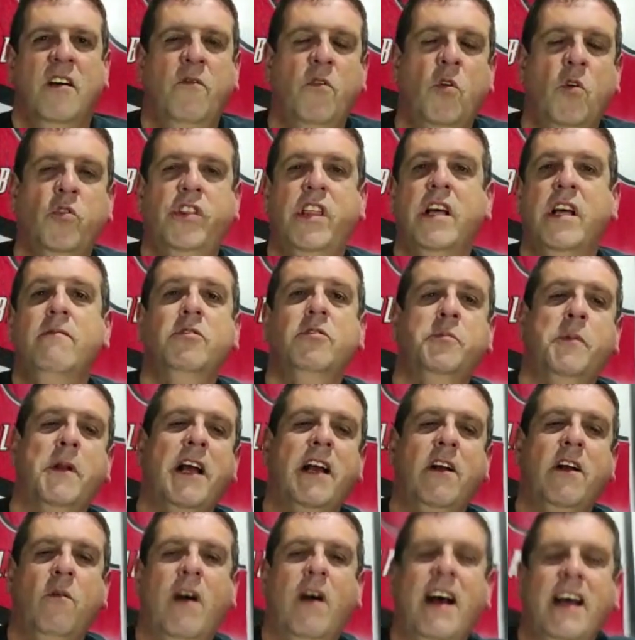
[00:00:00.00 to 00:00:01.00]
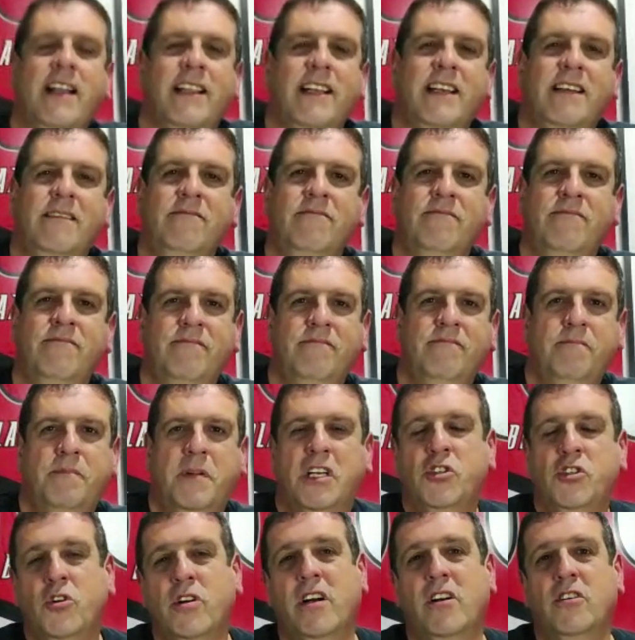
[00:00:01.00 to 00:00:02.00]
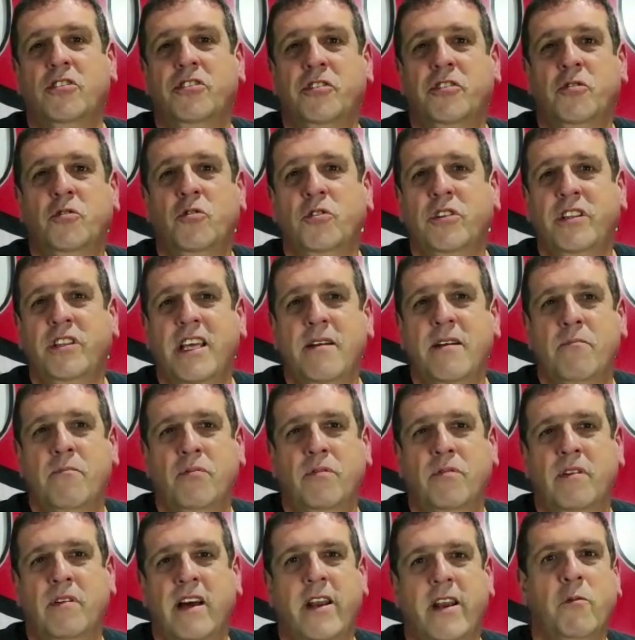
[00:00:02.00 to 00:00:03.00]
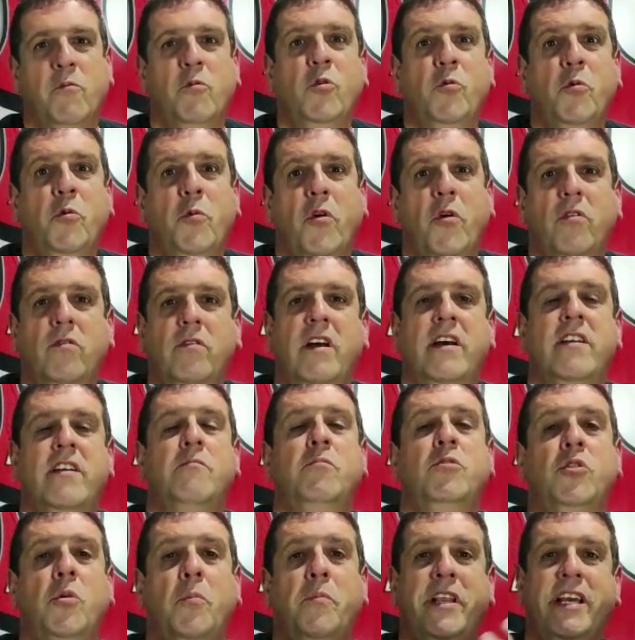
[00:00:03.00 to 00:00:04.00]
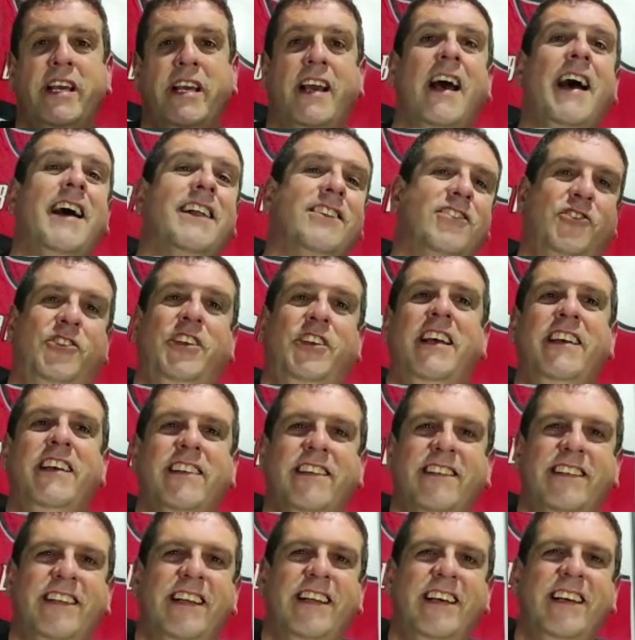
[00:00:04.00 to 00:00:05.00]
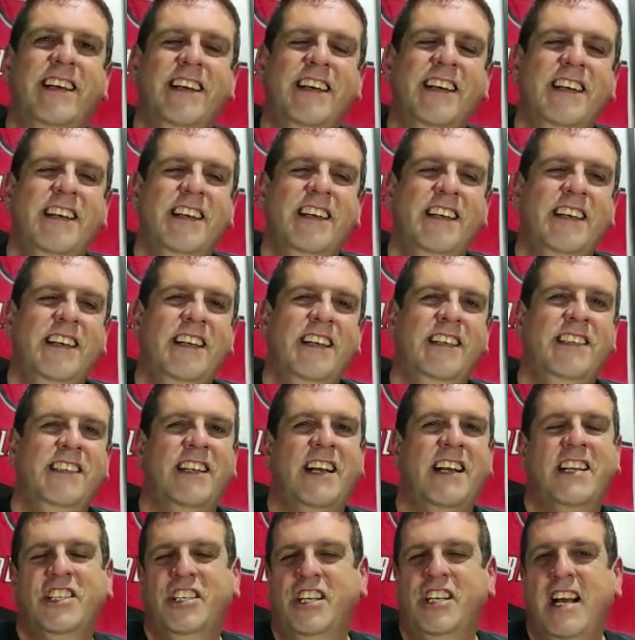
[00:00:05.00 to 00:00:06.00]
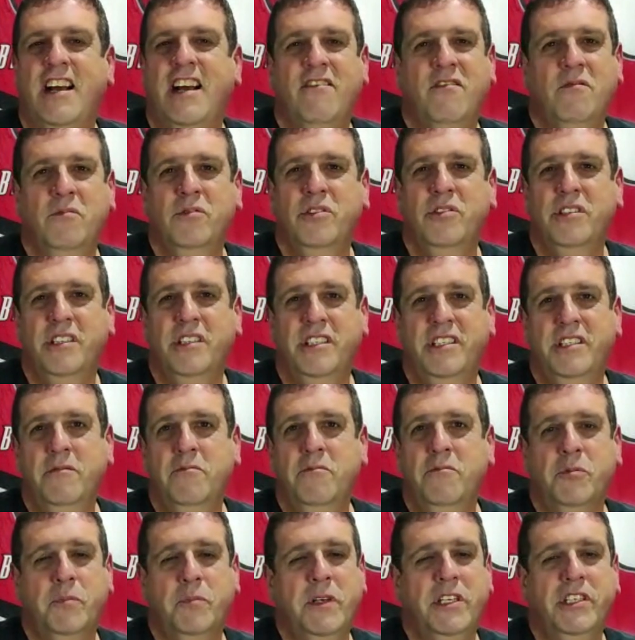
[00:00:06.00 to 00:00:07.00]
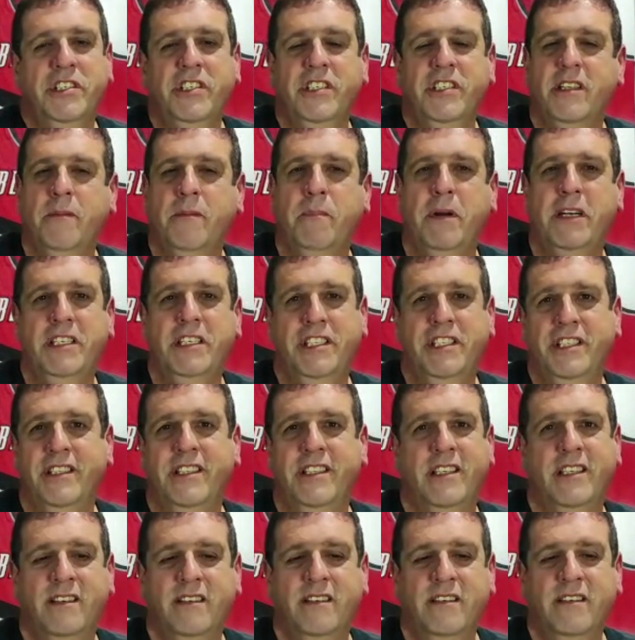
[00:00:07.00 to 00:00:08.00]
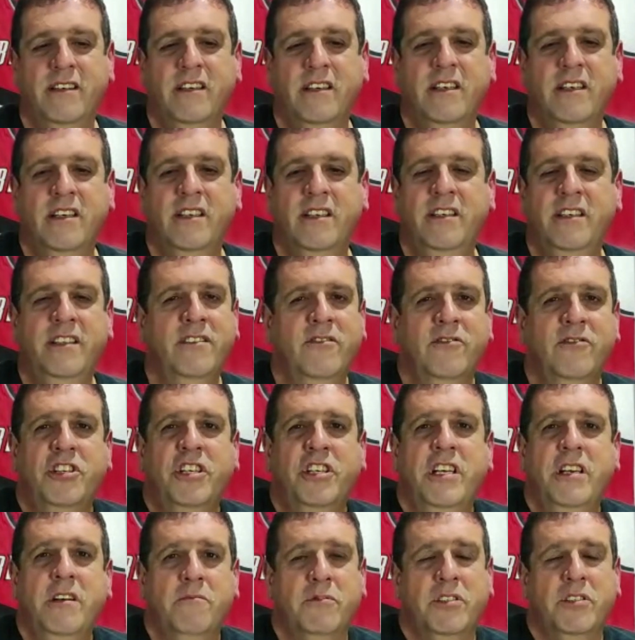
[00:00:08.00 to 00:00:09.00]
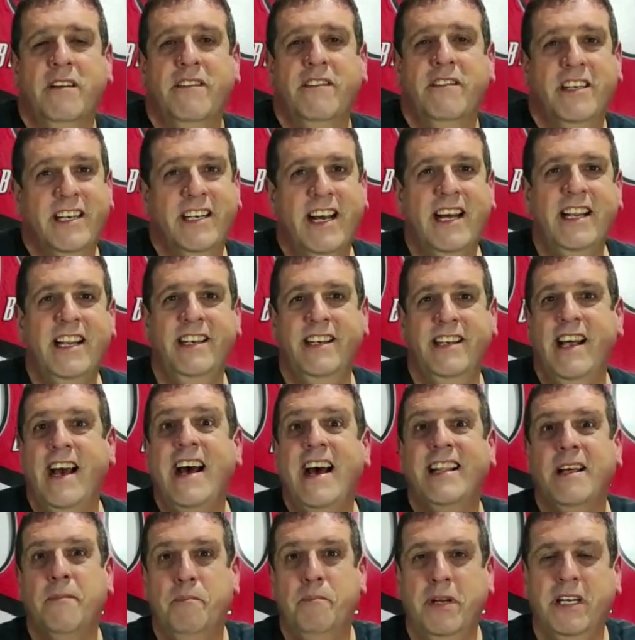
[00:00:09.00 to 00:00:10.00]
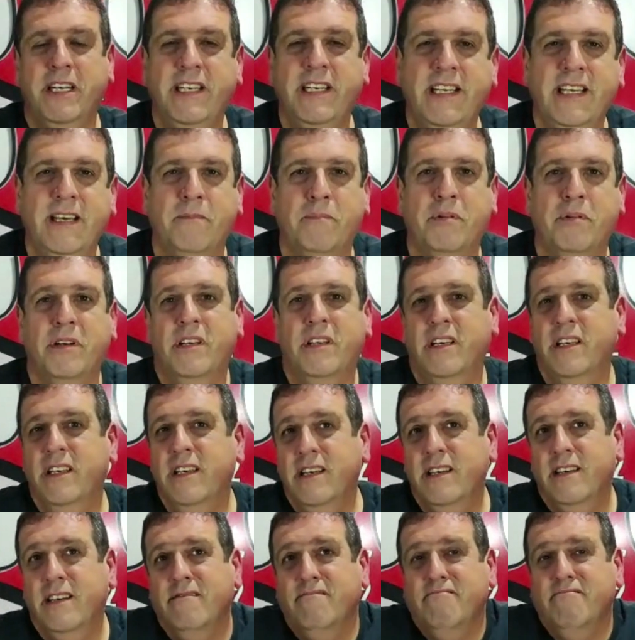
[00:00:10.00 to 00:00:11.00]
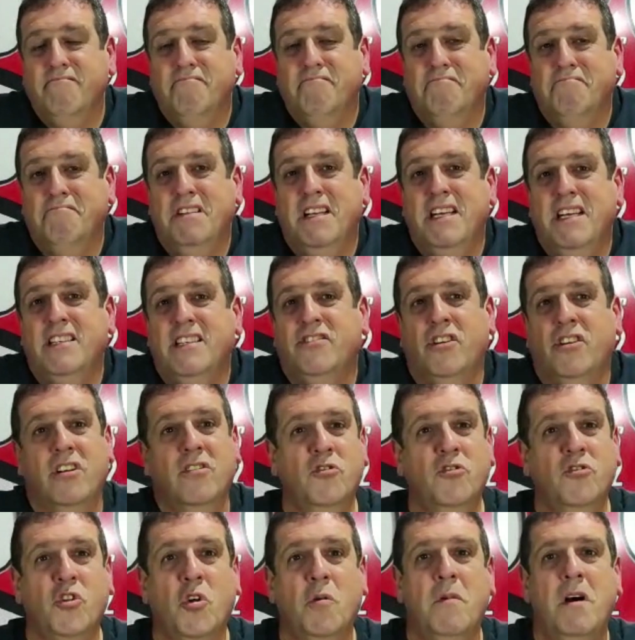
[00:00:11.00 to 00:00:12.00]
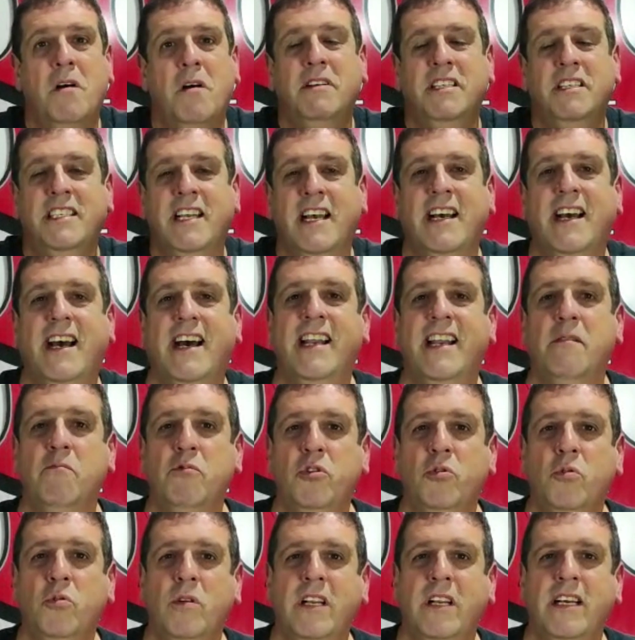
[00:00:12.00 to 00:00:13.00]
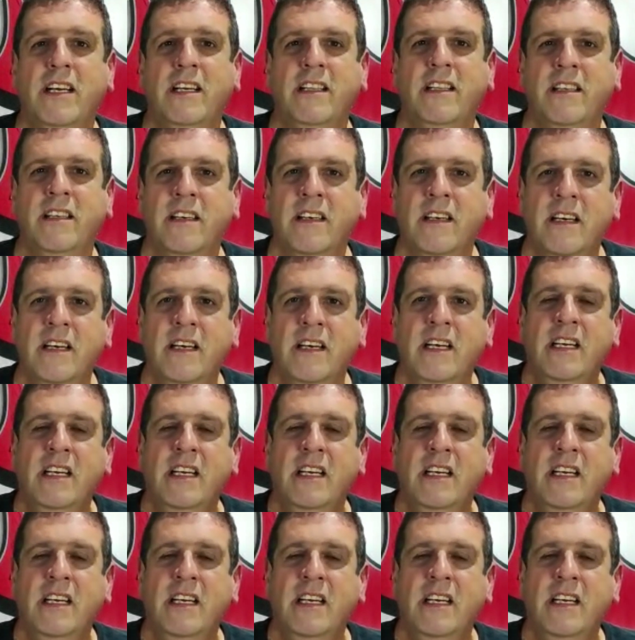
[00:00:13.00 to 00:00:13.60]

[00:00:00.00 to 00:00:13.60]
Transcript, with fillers: Voltamos para a quadra para jogar o segundo tempo. Éramos, éramos obrigados a ir, né? Já achávamos que tínhamos perdido a partida. E não tínhamos, na verdade, nada a perder, porque né? Só não tomar uma sacada muito grande.